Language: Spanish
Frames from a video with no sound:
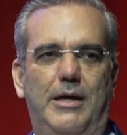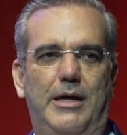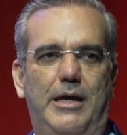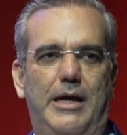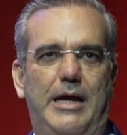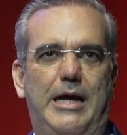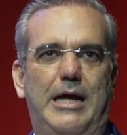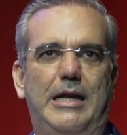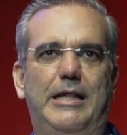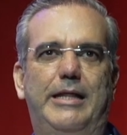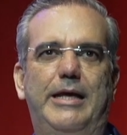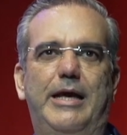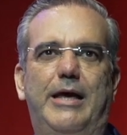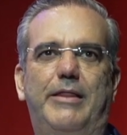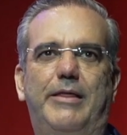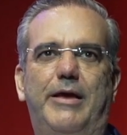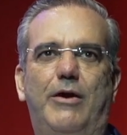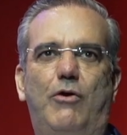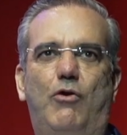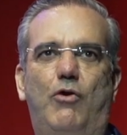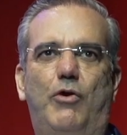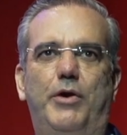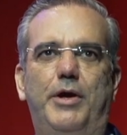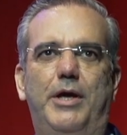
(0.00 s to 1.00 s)
En el día de
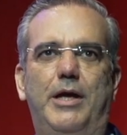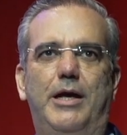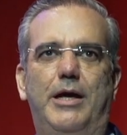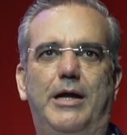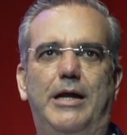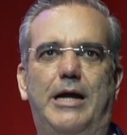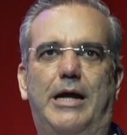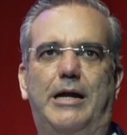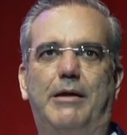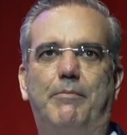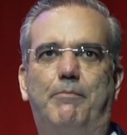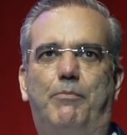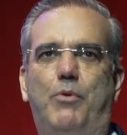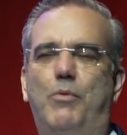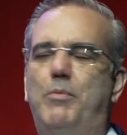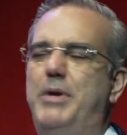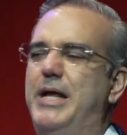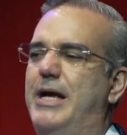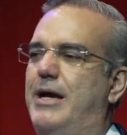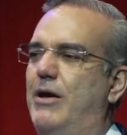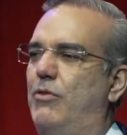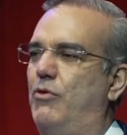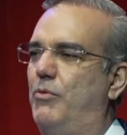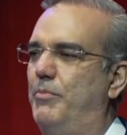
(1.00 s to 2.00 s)
hoy, la
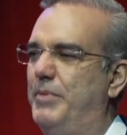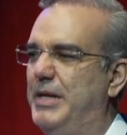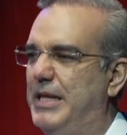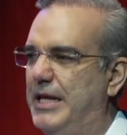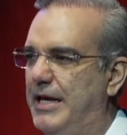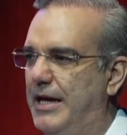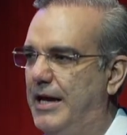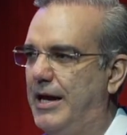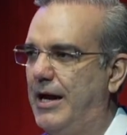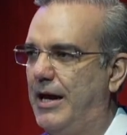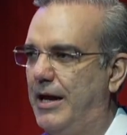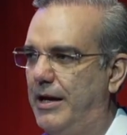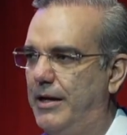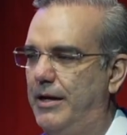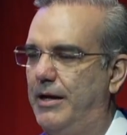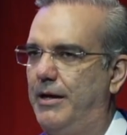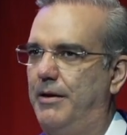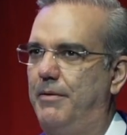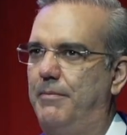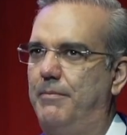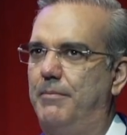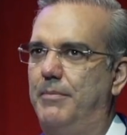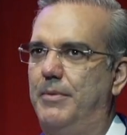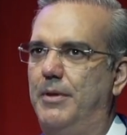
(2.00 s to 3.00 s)
República
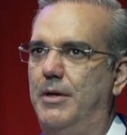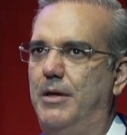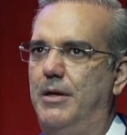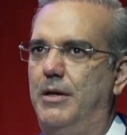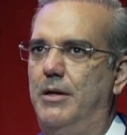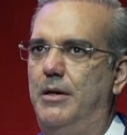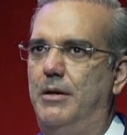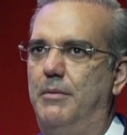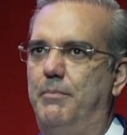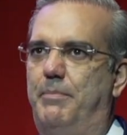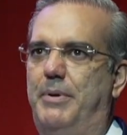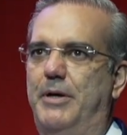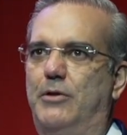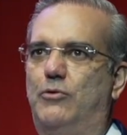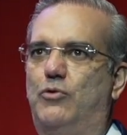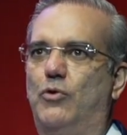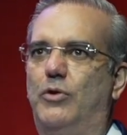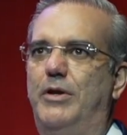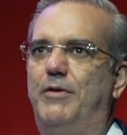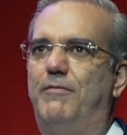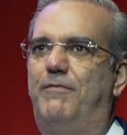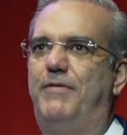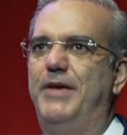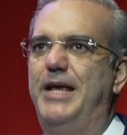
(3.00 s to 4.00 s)
Dominicana
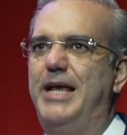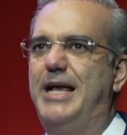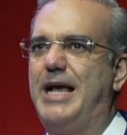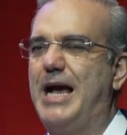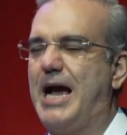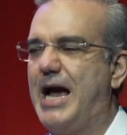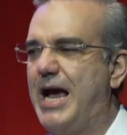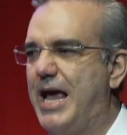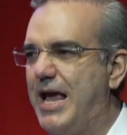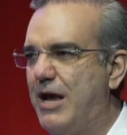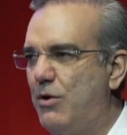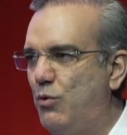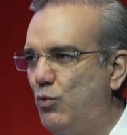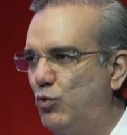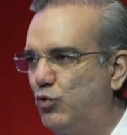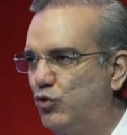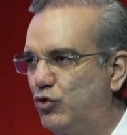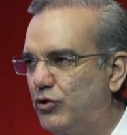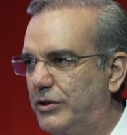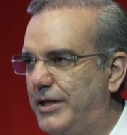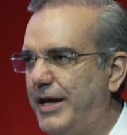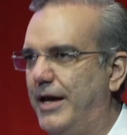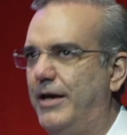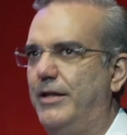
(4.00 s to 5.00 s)
personifica en
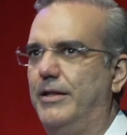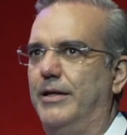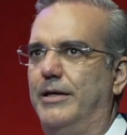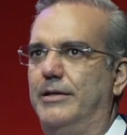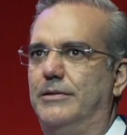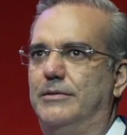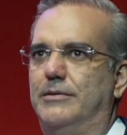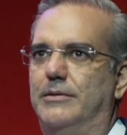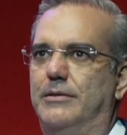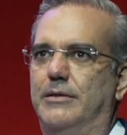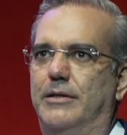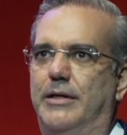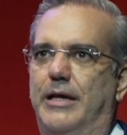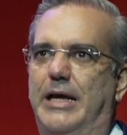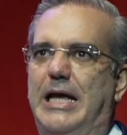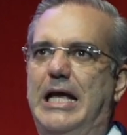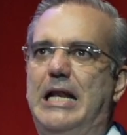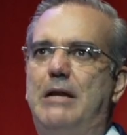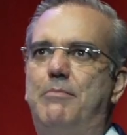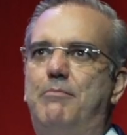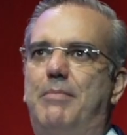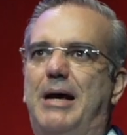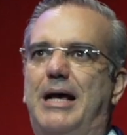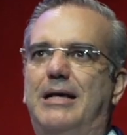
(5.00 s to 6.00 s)
ustedes
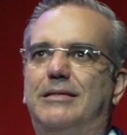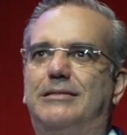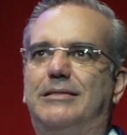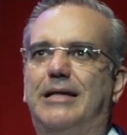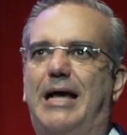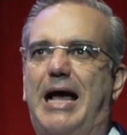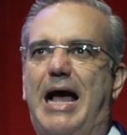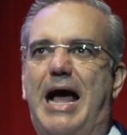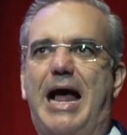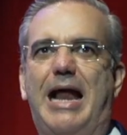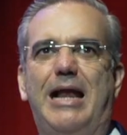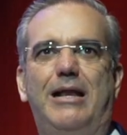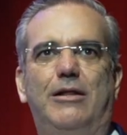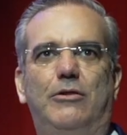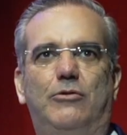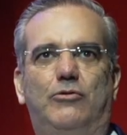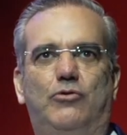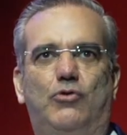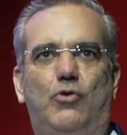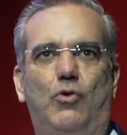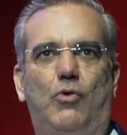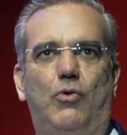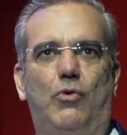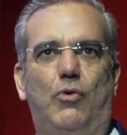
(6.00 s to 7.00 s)
el más
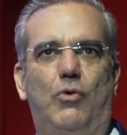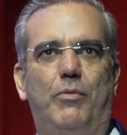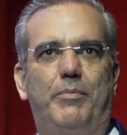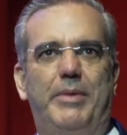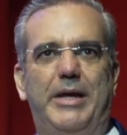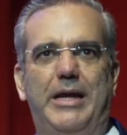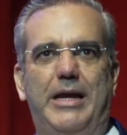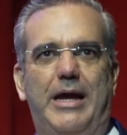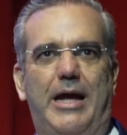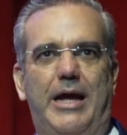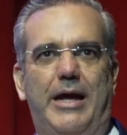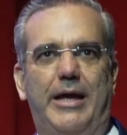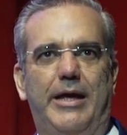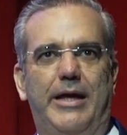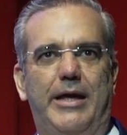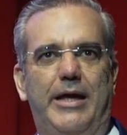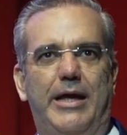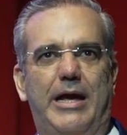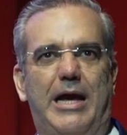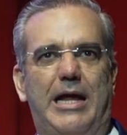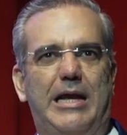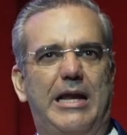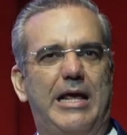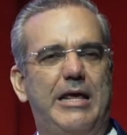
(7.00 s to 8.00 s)
alto homenaje
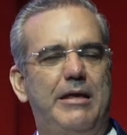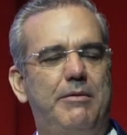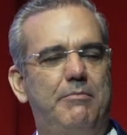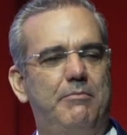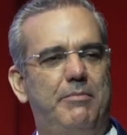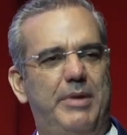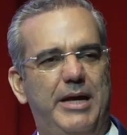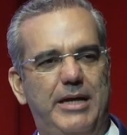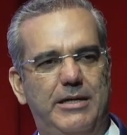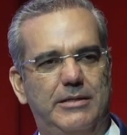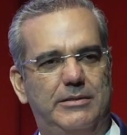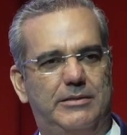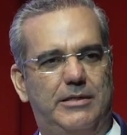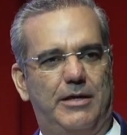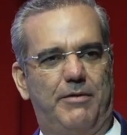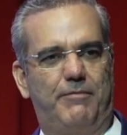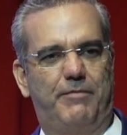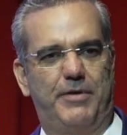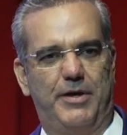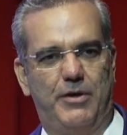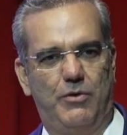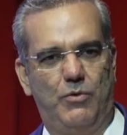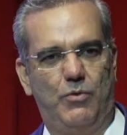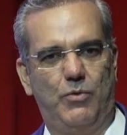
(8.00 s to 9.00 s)
a la inmensa
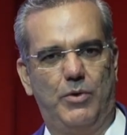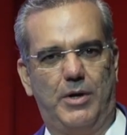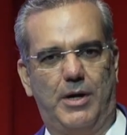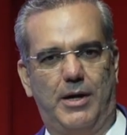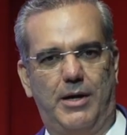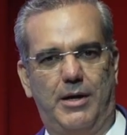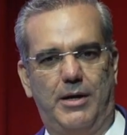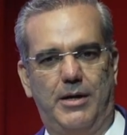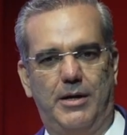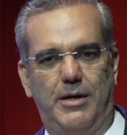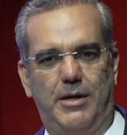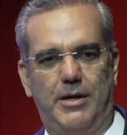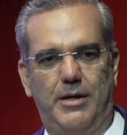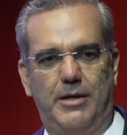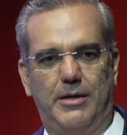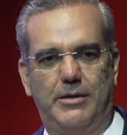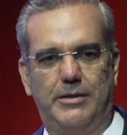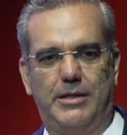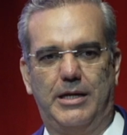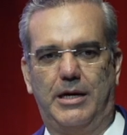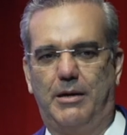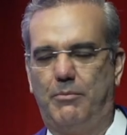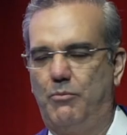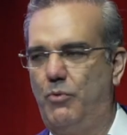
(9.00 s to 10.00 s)
figura
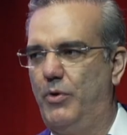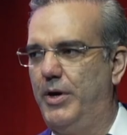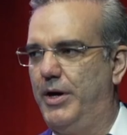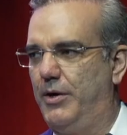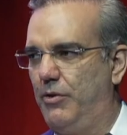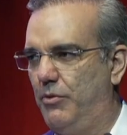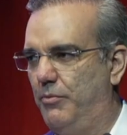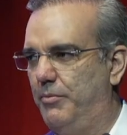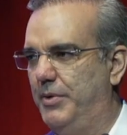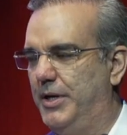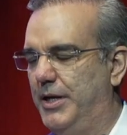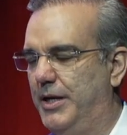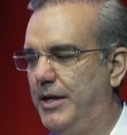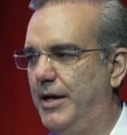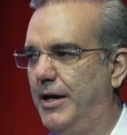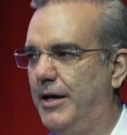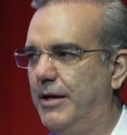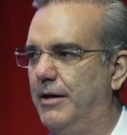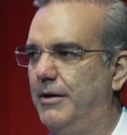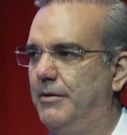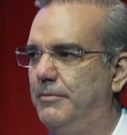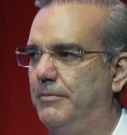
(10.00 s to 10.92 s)
de la mujer dominicana.